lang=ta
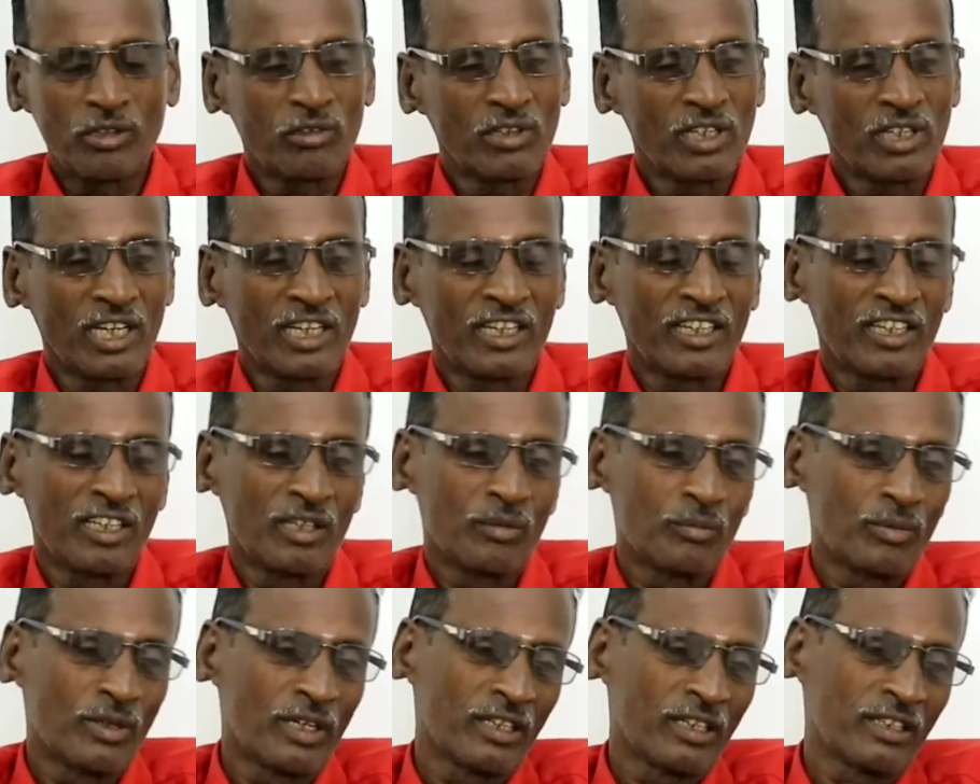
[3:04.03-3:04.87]
விட்டவங்கலாம்
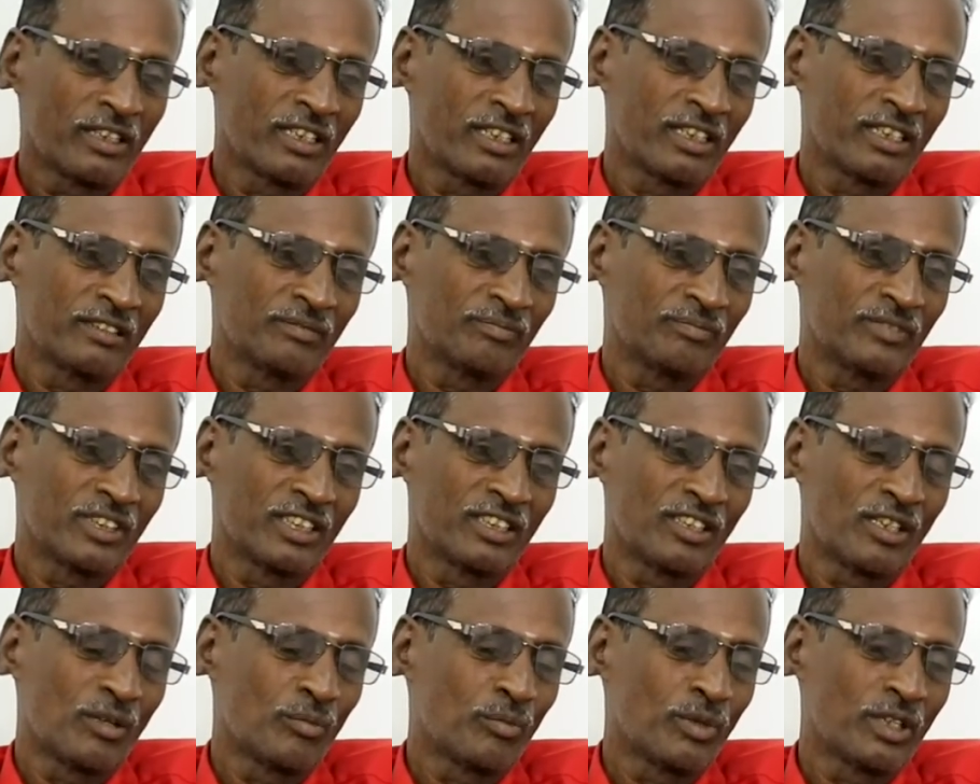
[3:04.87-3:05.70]
நிறைய பேர் இருக்காங்க
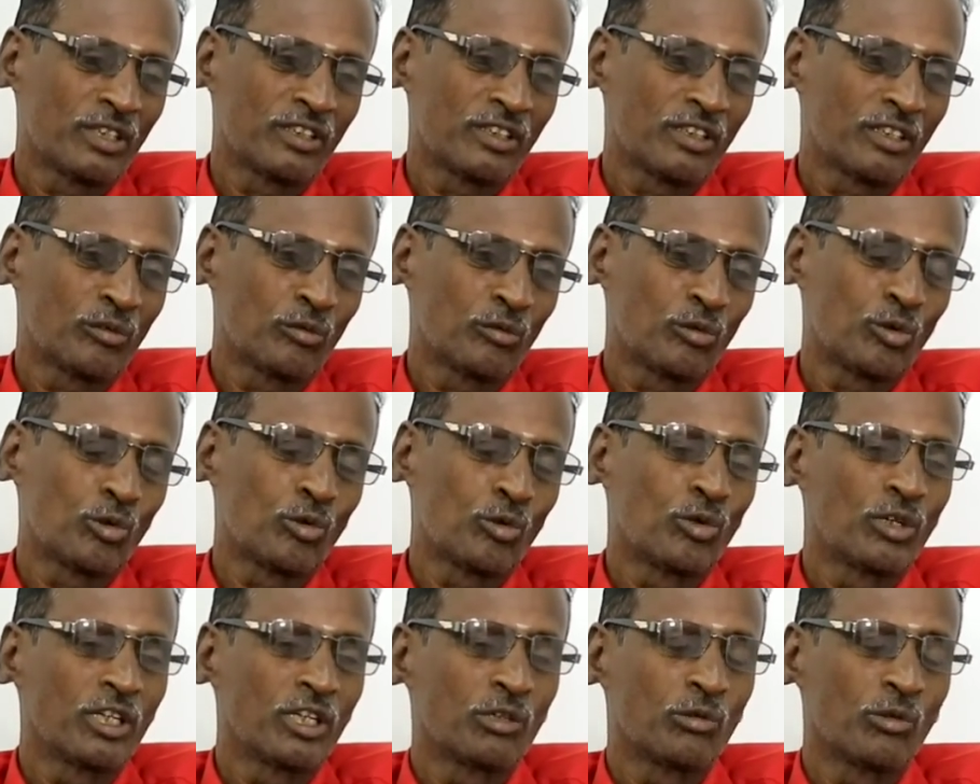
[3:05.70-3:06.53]
அதை நான் பார்த்துருக்கேன்
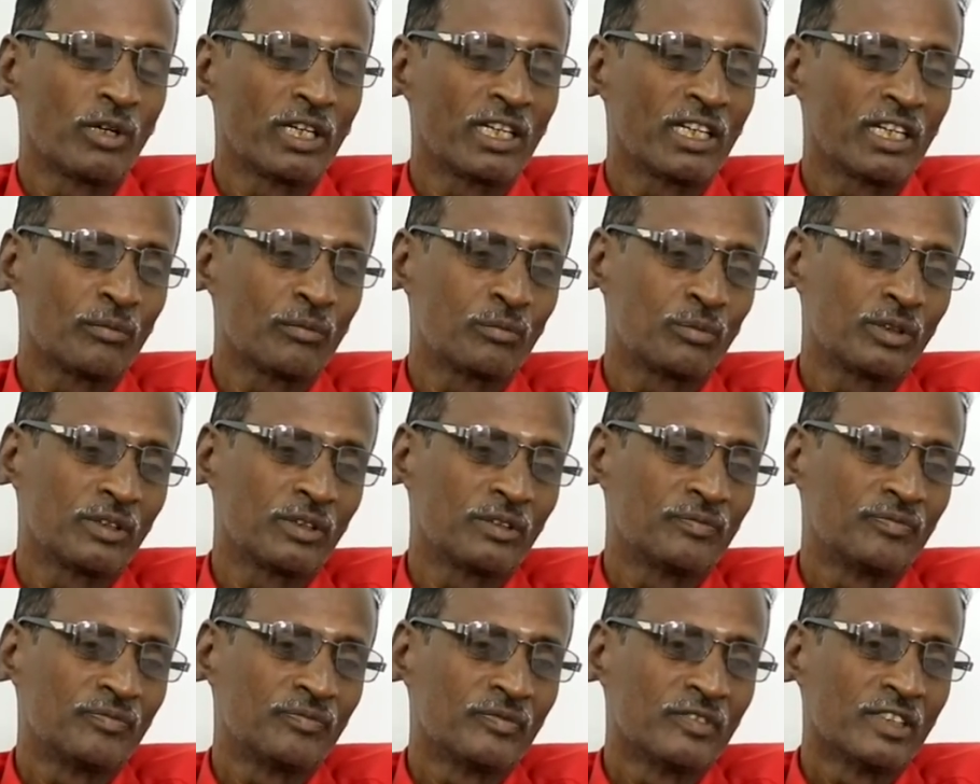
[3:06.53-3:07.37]
ஒரு கோடி ரூபாய்
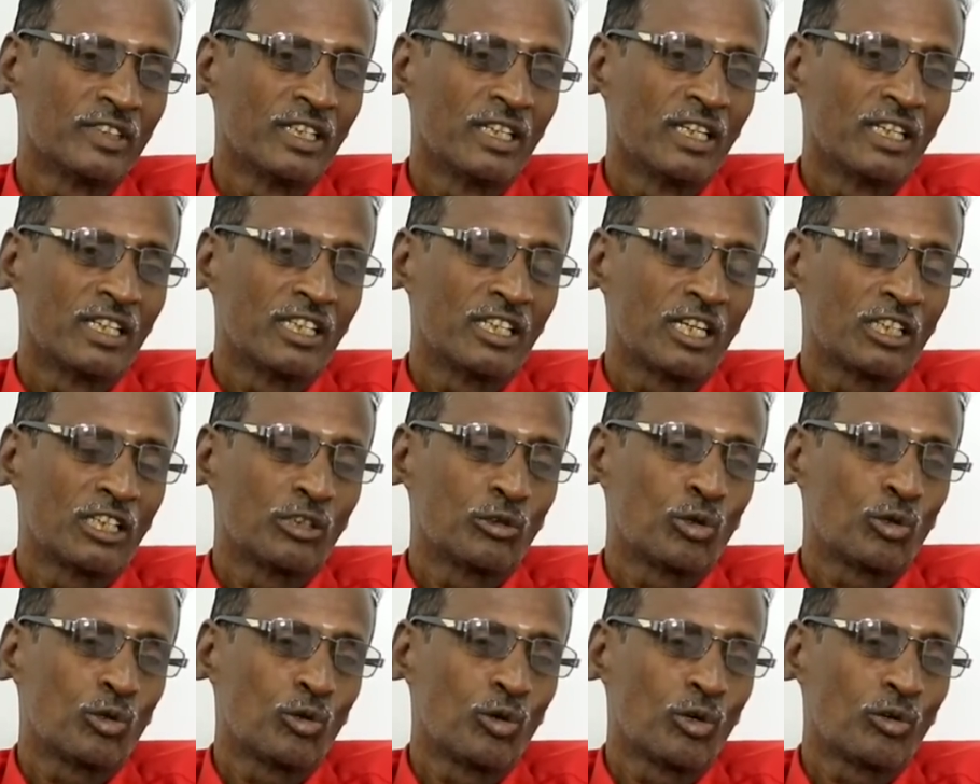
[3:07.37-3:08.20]
இழப்பு
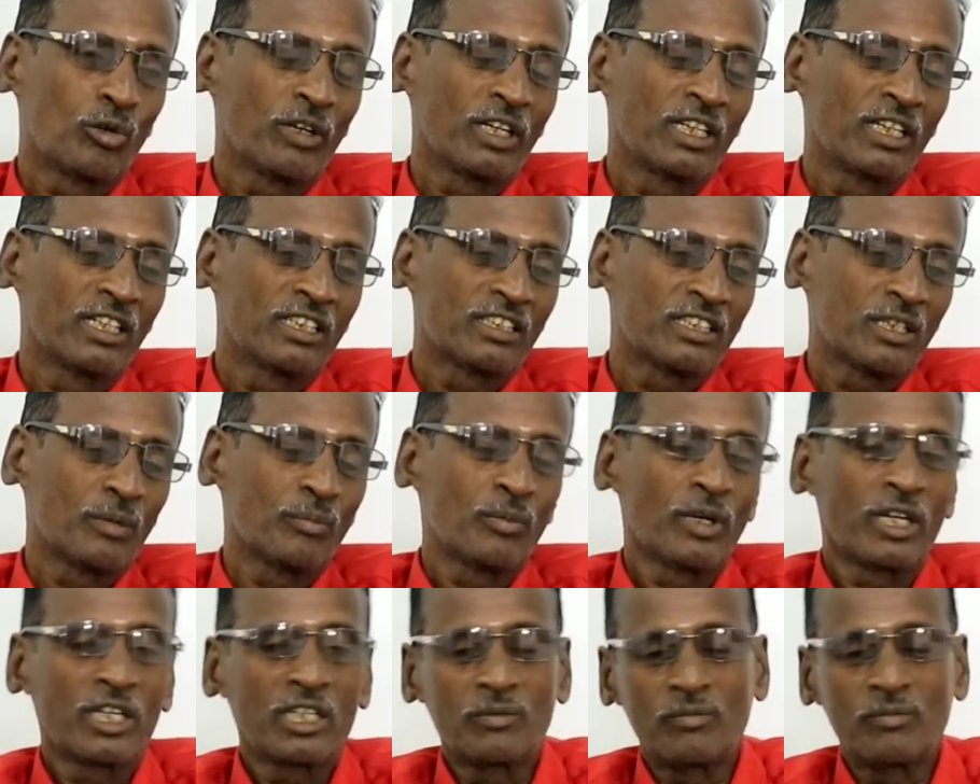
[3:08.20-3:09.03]
அந்த ஒரு கோடி ரூபாய் நீங்கள்
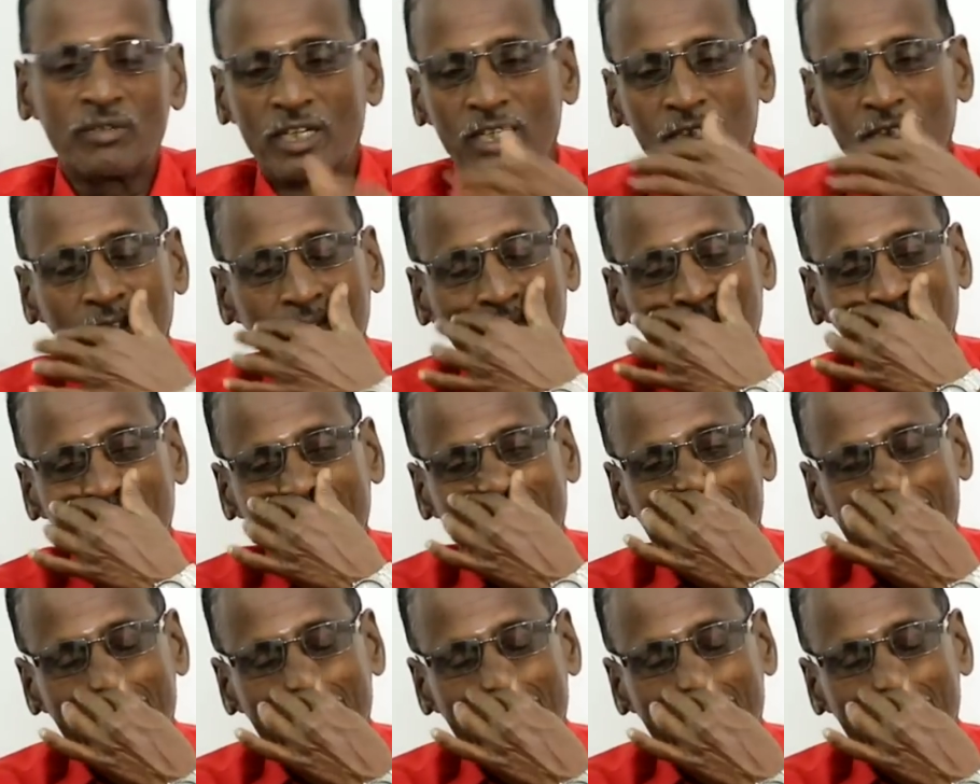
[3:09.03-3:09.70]
சம்பாதிக்க முடியாது